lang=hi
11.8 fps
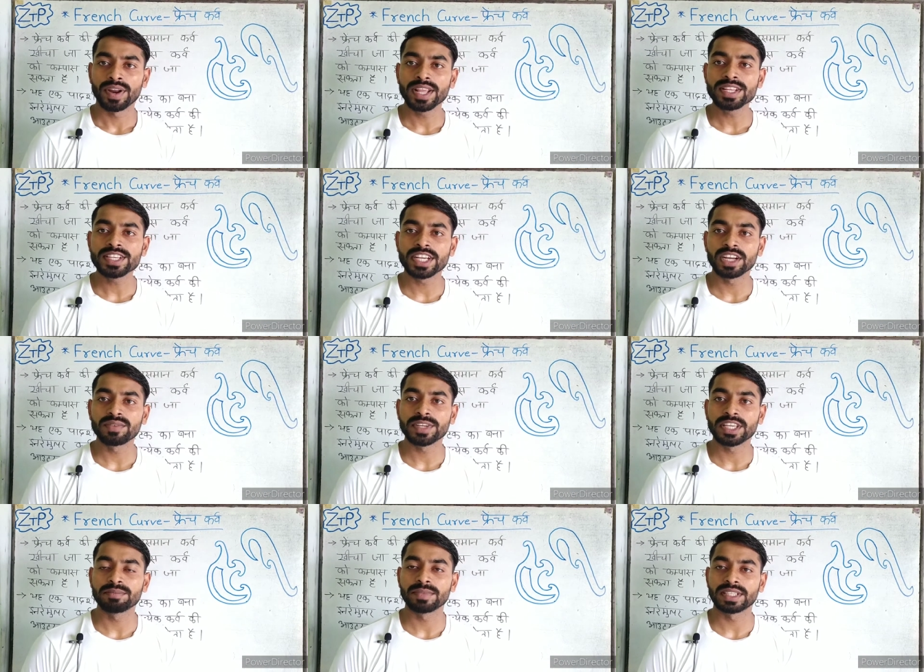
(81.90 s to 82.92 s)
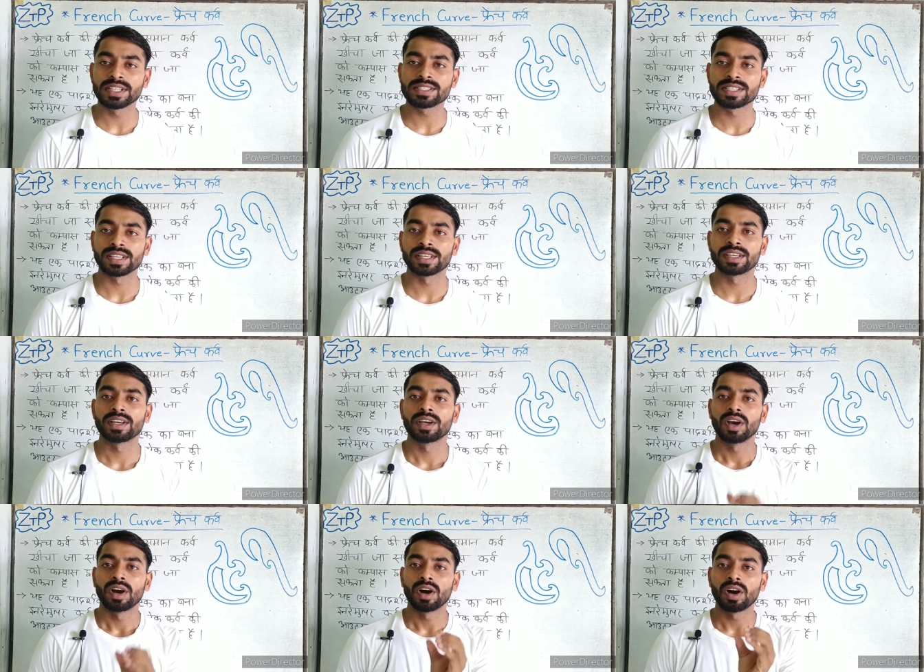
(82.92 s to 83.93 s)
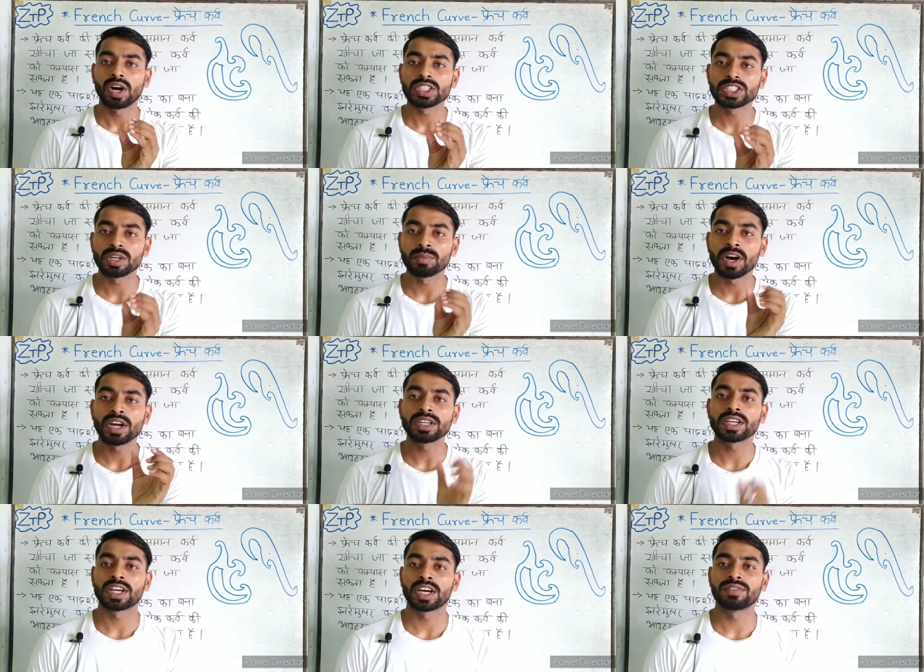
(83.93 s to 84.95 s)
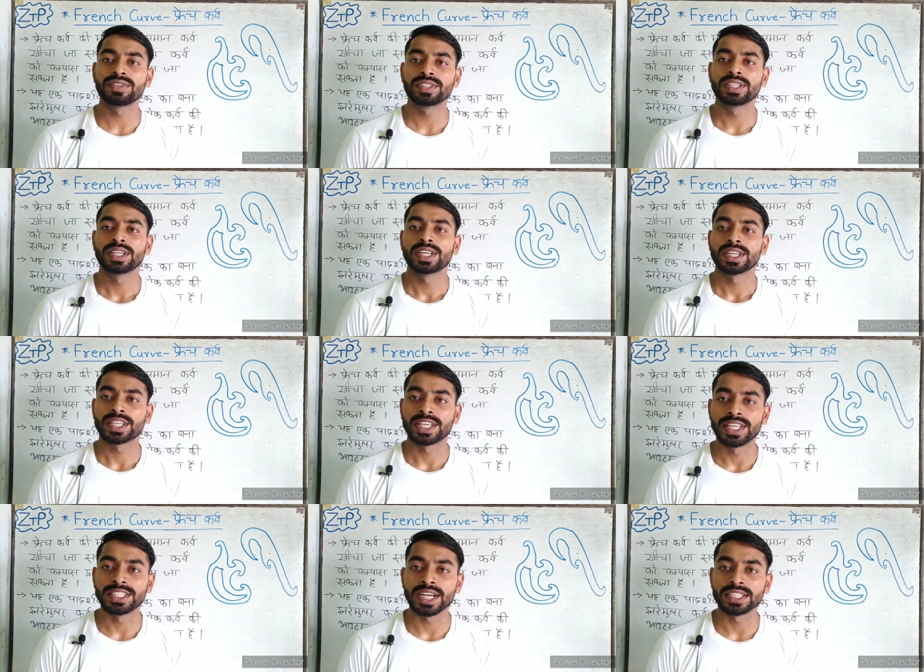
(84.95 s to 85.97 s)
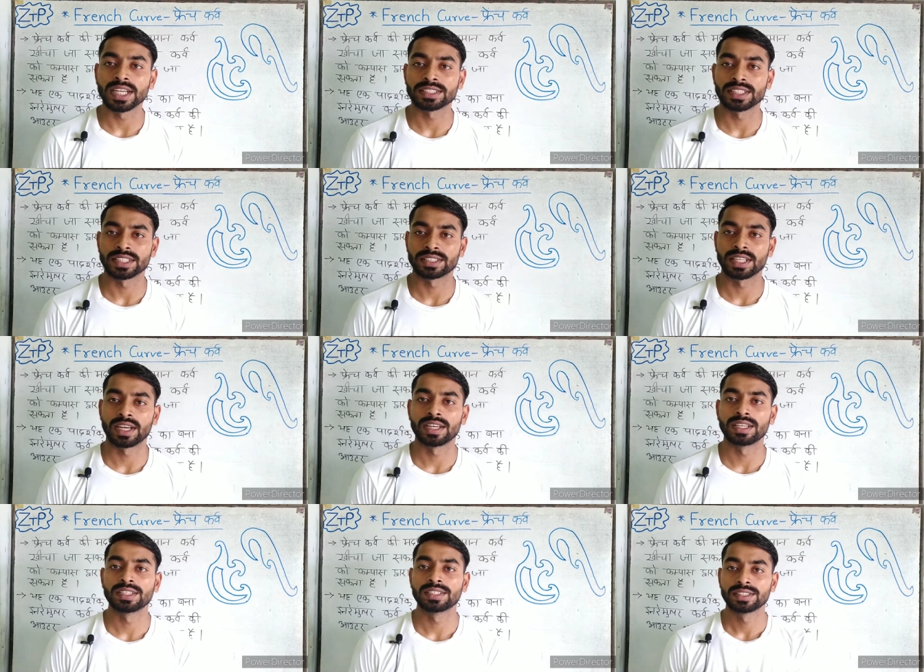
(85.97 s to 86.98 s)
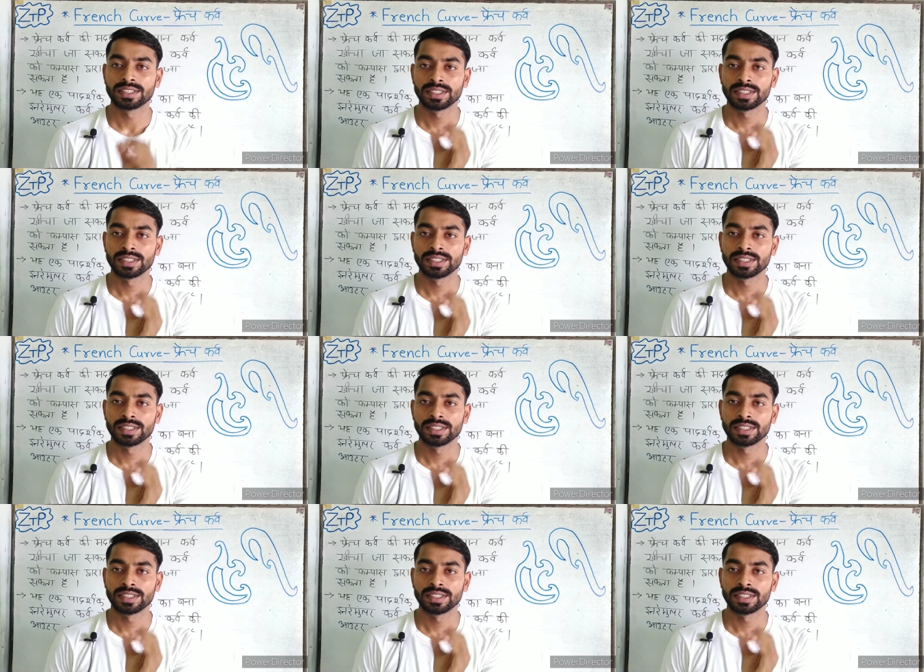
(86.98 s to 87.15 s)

फ्रेंच कर्व की मदद से असमान कर्व खींचा जा सकता है